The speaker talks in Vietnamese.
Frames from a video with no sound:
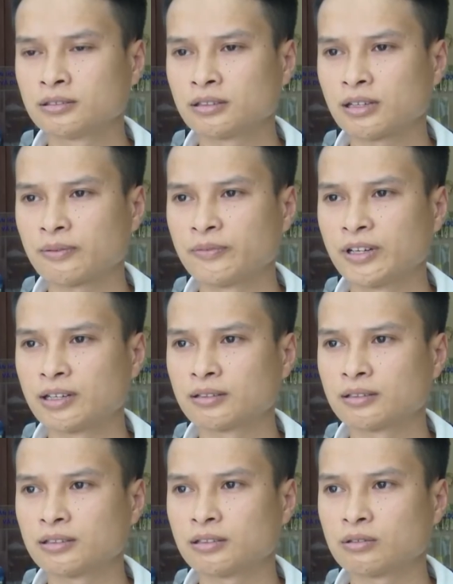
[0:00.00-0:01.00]
Làm việc
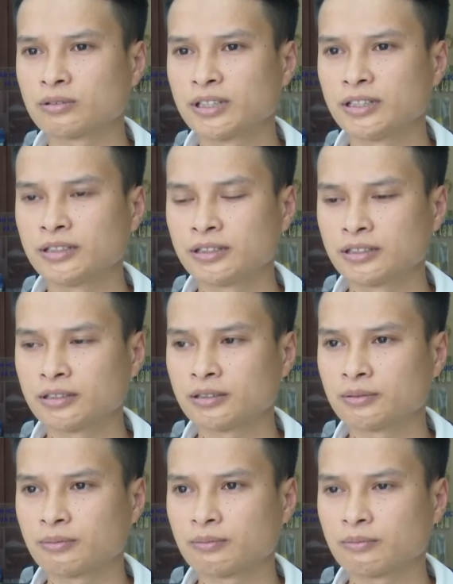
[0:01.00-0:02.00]
ở công ty thì
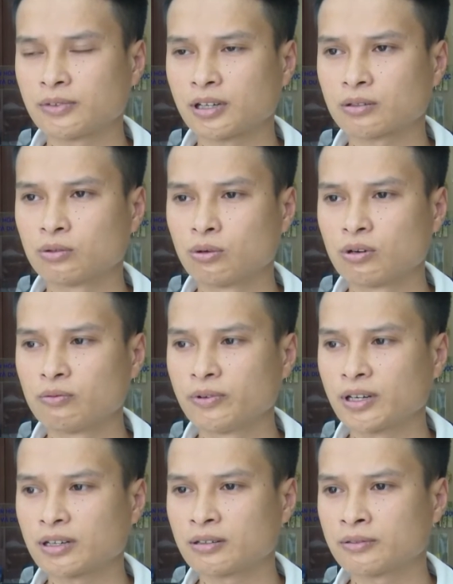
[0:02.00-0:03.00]
đặc thù công
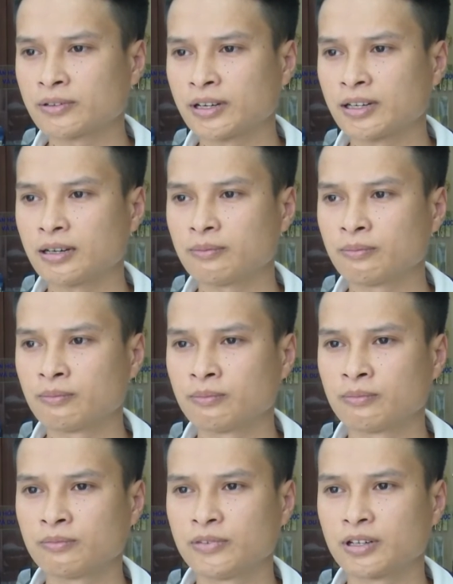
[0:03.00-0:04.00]
việc phải làm
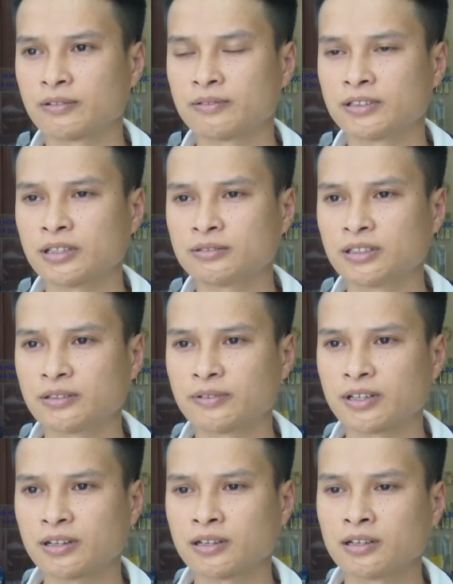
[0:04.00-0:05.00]
việc giao dịch
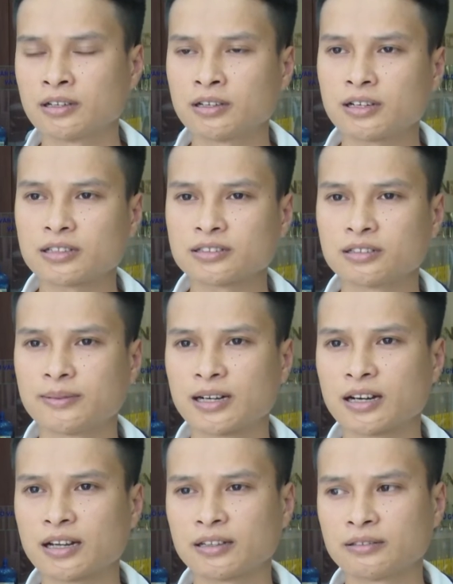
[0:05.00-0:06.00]
với các sở
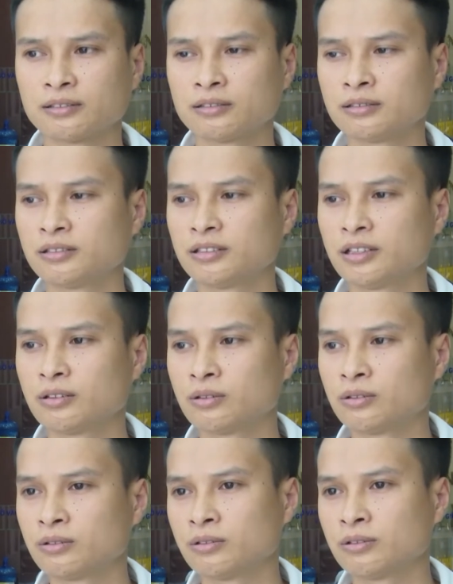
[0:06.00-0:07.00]
bán ngành
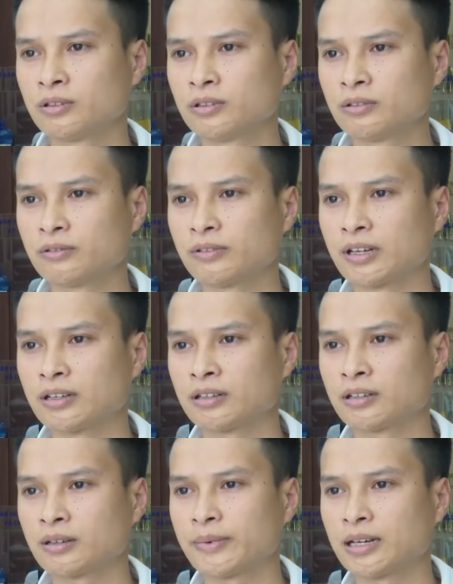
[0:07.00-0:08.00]
nhiều và
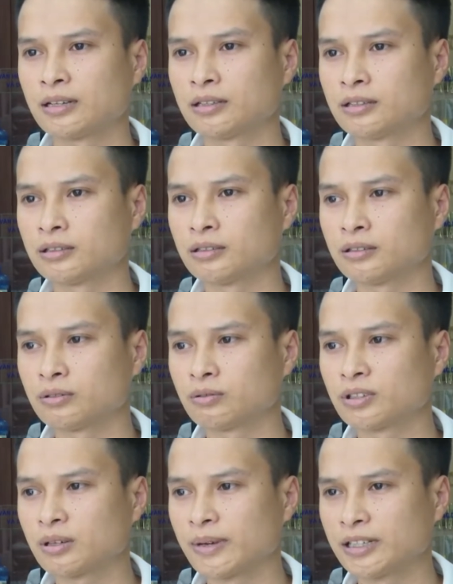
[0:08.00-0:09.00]
đặc biệt là ở trung
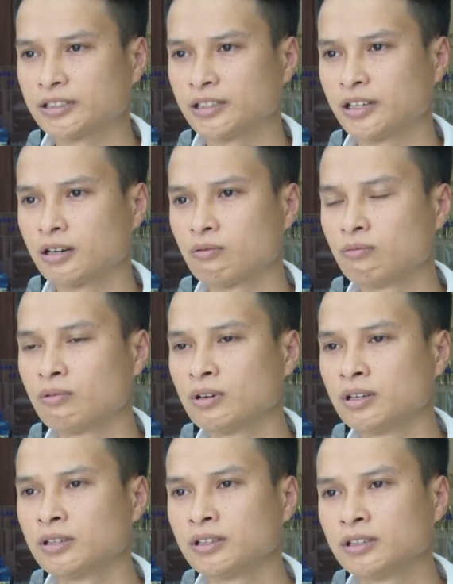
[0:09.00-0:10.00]
tâm hành chính công
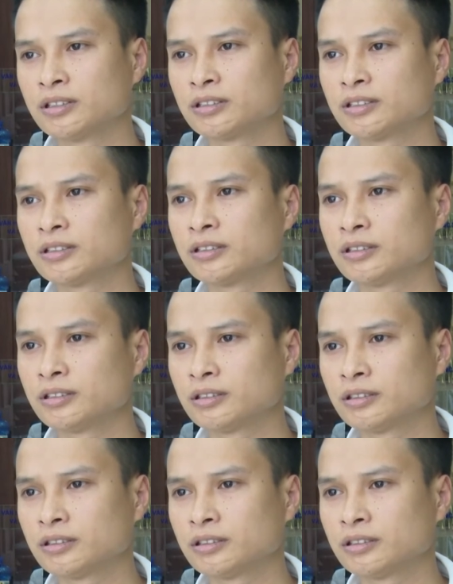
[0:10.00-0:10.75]
thì